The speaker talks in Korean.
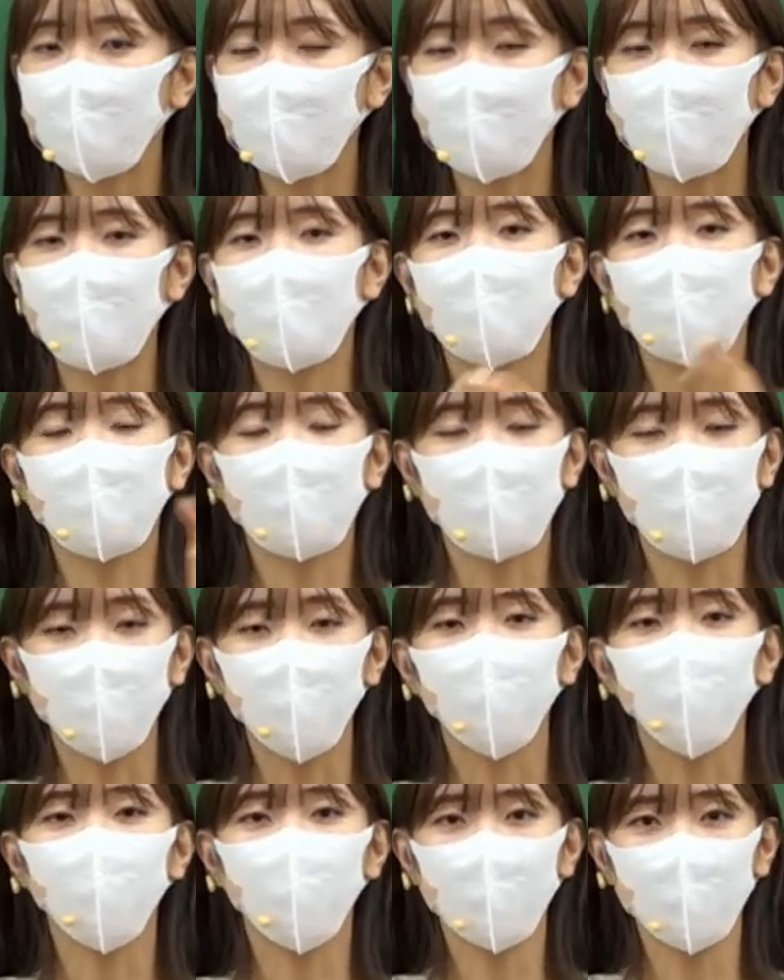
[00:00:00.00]
내가
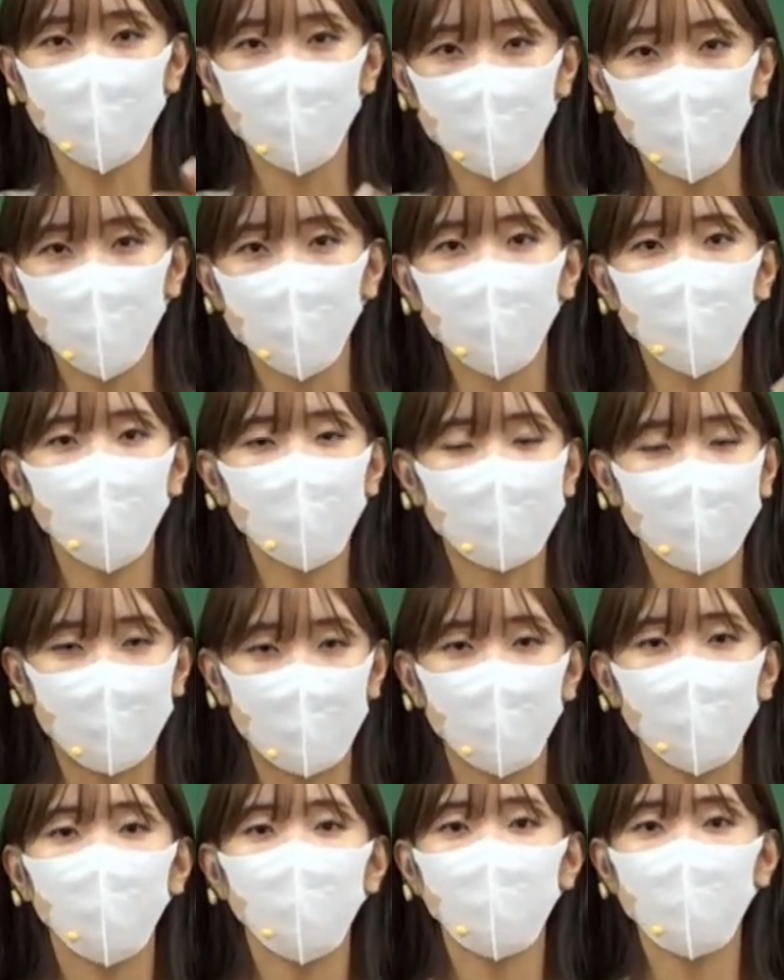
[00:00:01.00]
기출 보고,
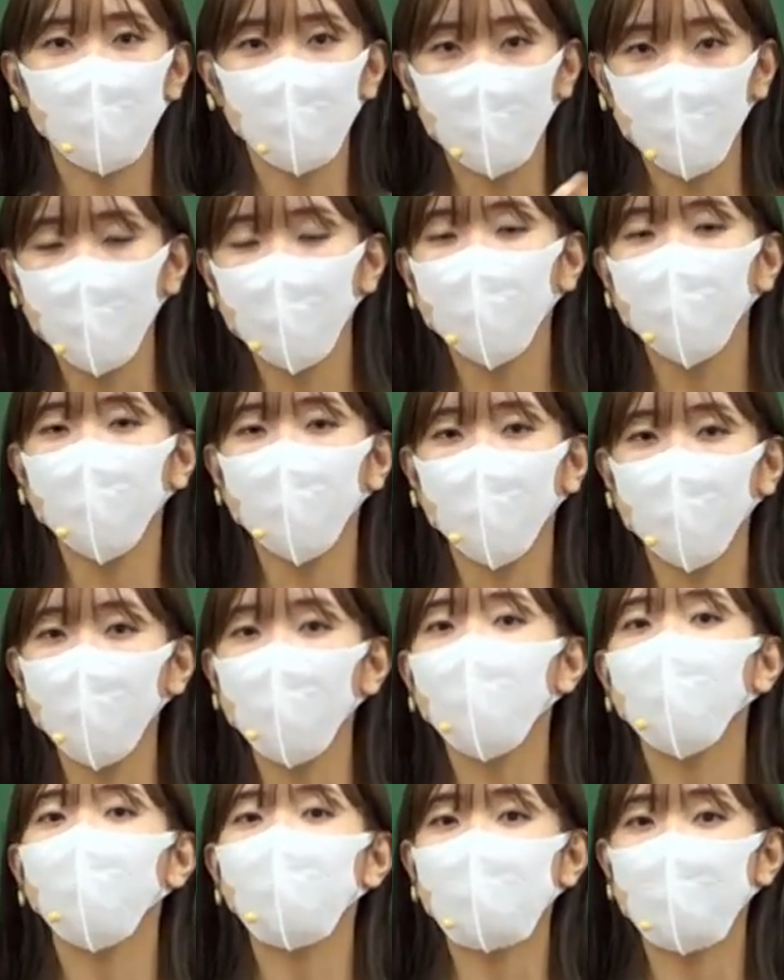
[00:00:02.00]
단원별 보고,
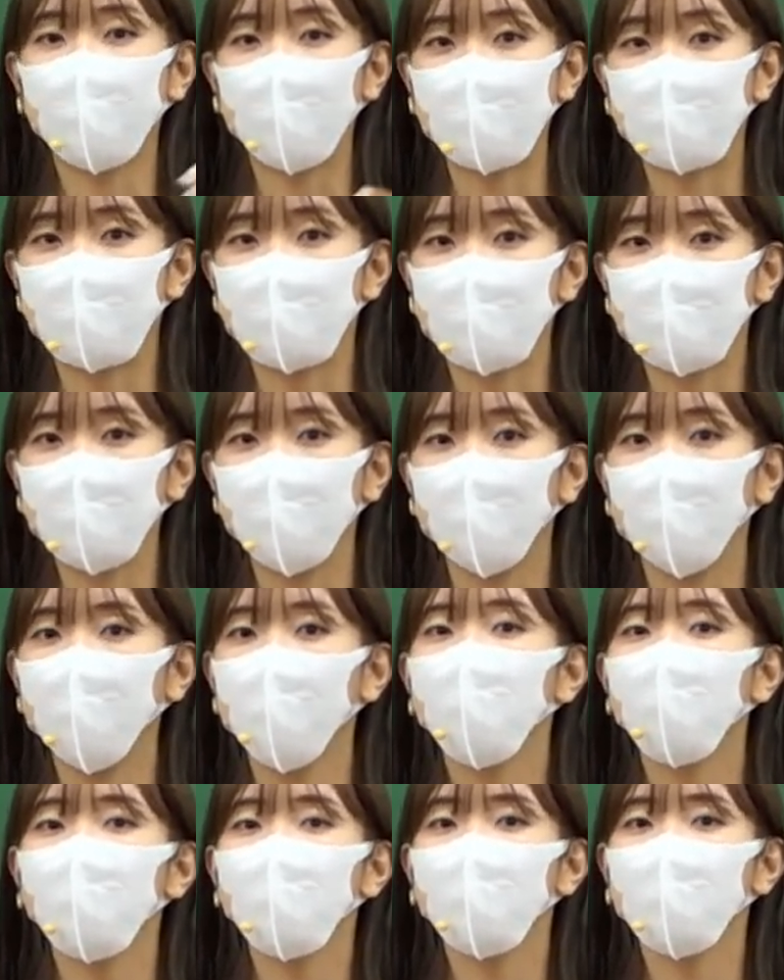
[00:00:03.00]
모의고사 봤을 때
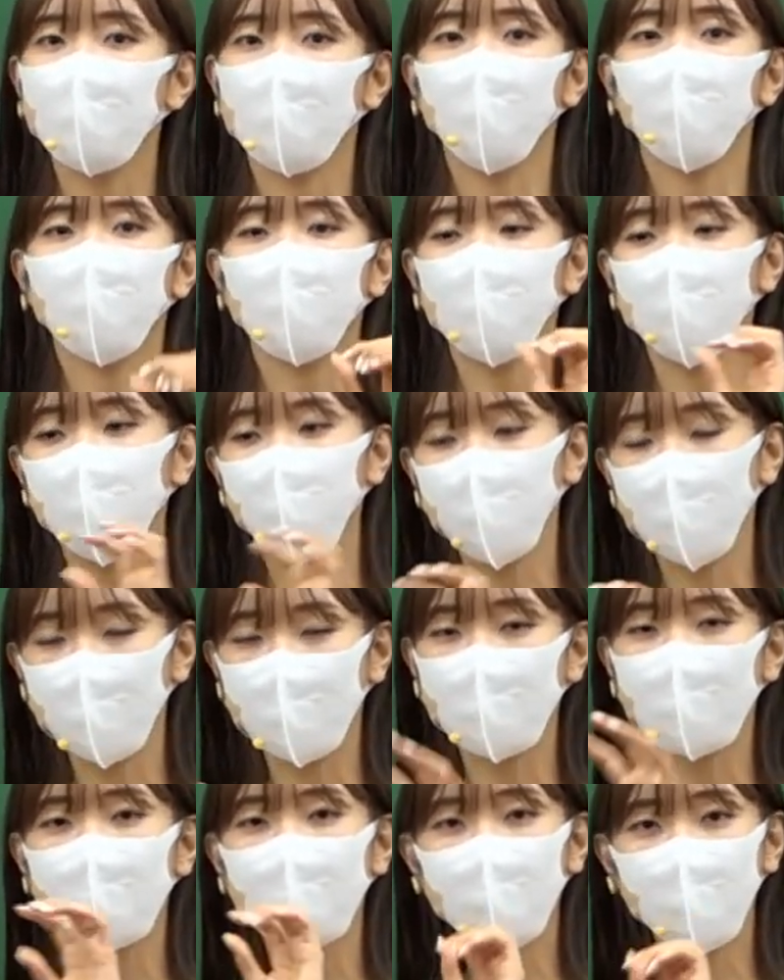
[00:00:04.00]
모르는 내용들을
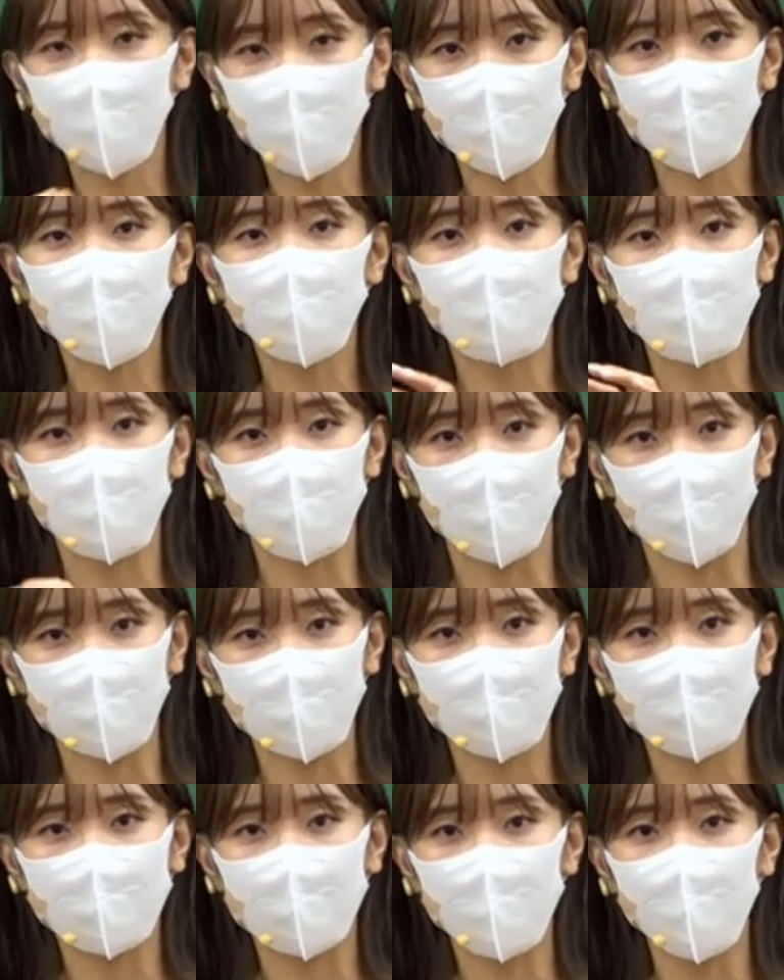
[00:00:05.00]
조금 조금씩
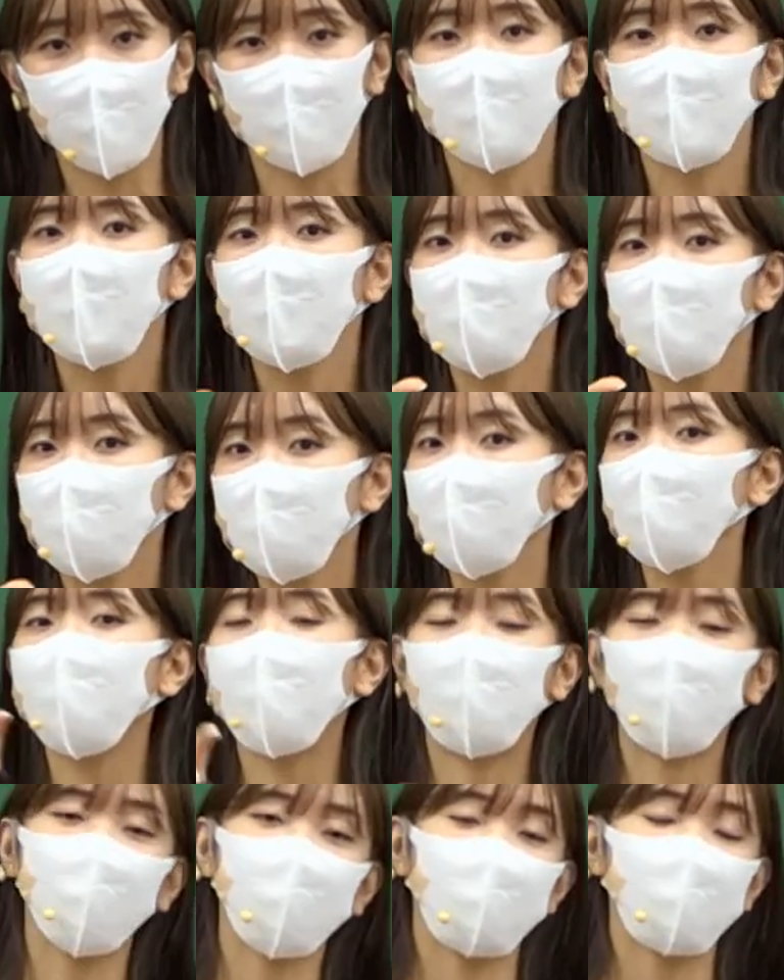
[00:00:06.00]
적는다면 그게
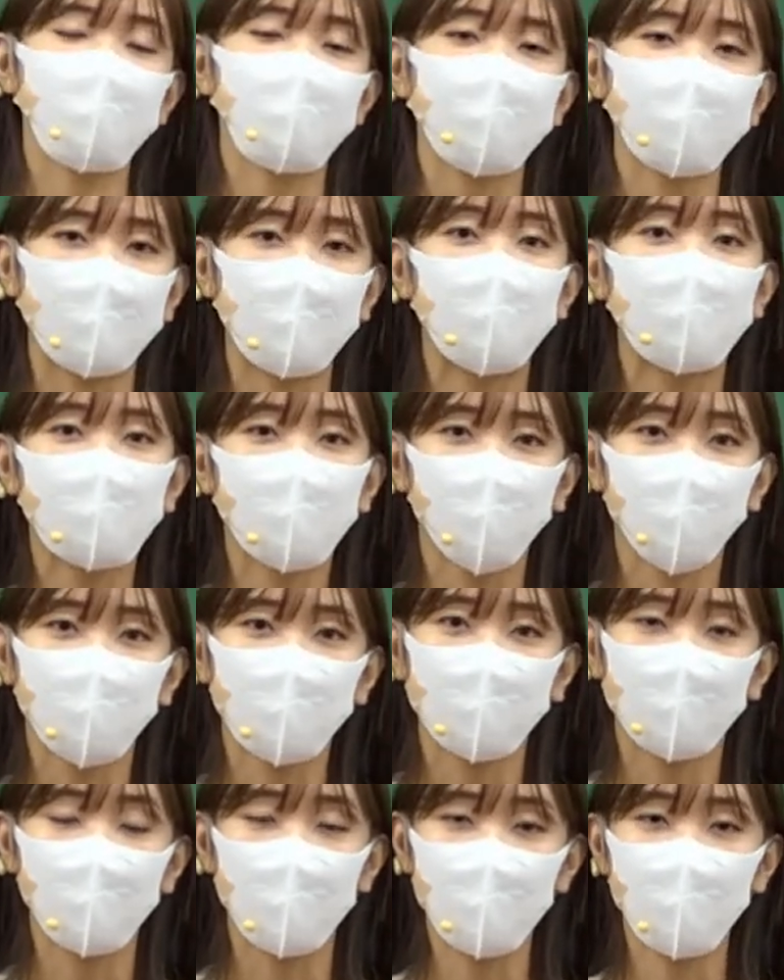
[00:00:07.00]
바로 진짜 나만의
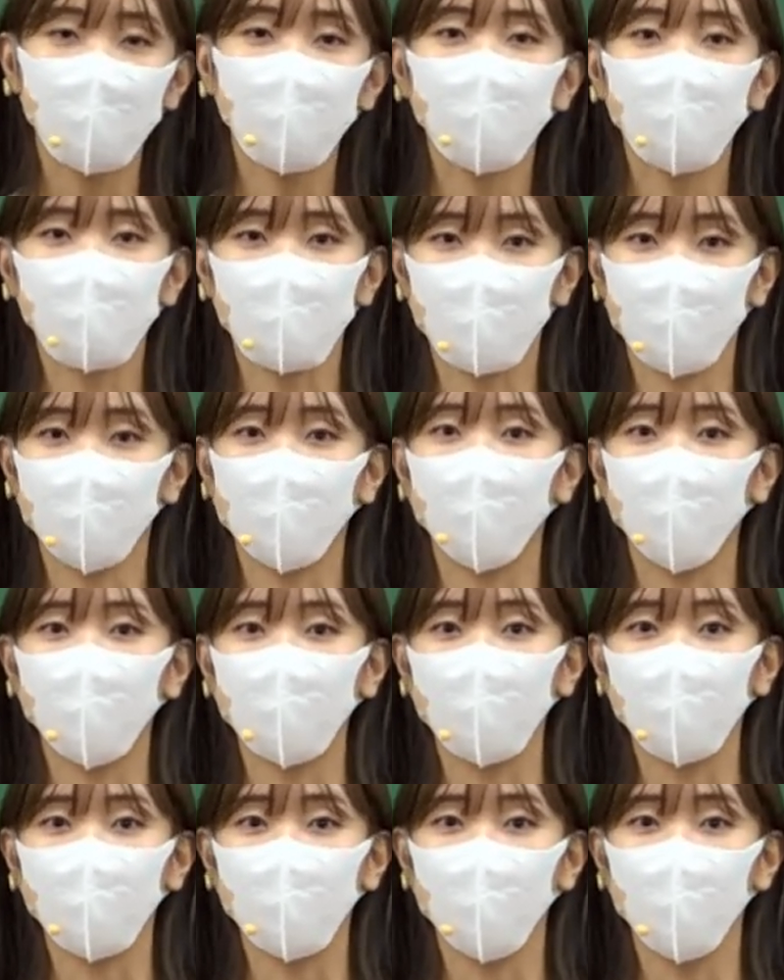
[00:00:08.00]
노트가 만들어지는
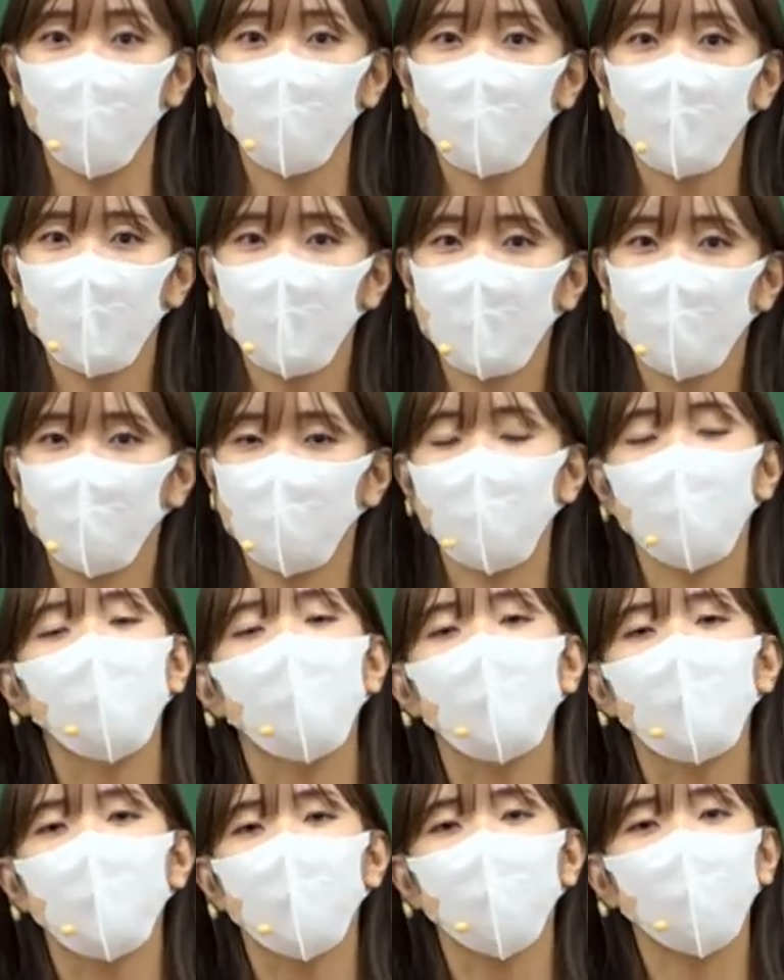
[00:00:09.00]
거거든요. 그래서
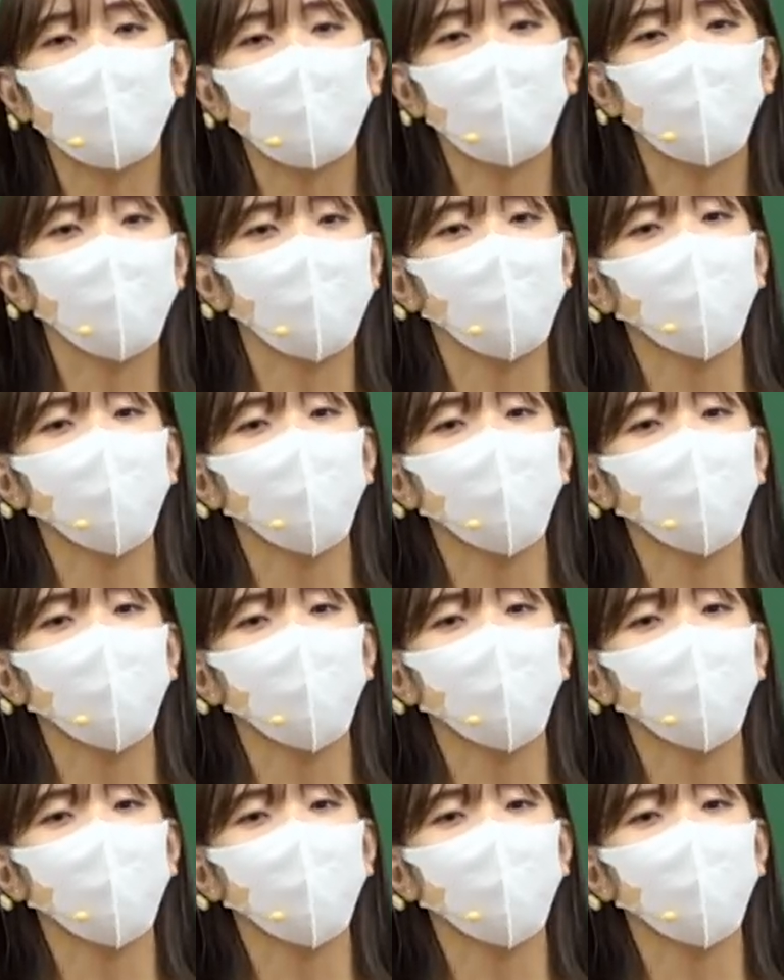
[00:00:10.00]
어, 나는